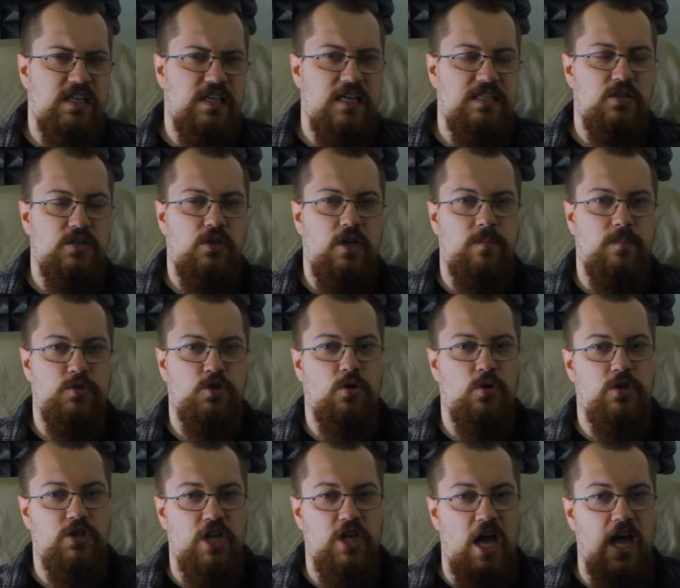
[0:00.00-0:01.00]
я делаю
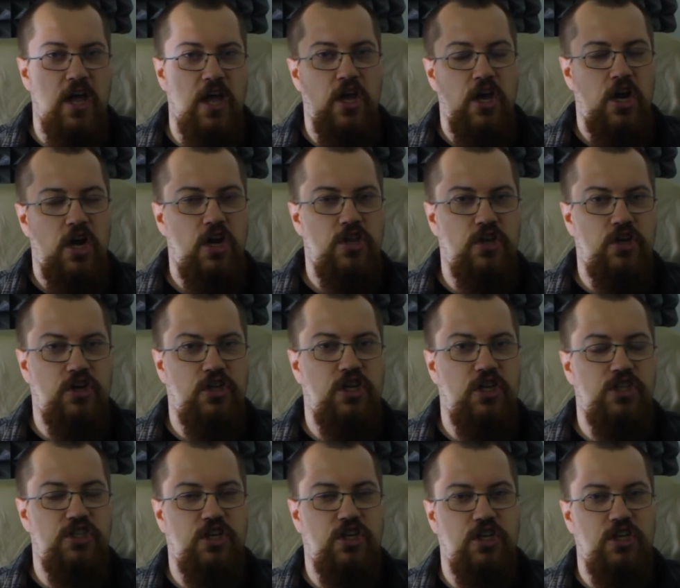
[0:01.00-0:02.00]
обзор на
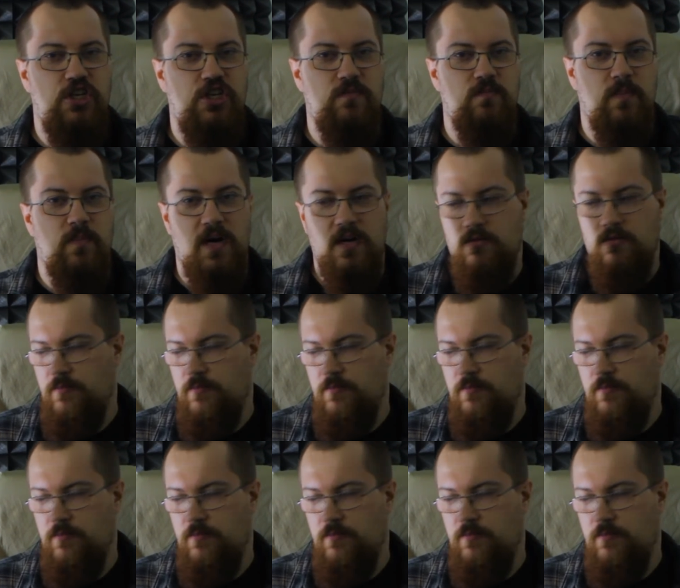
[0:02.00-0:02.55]
Энергетик Имба.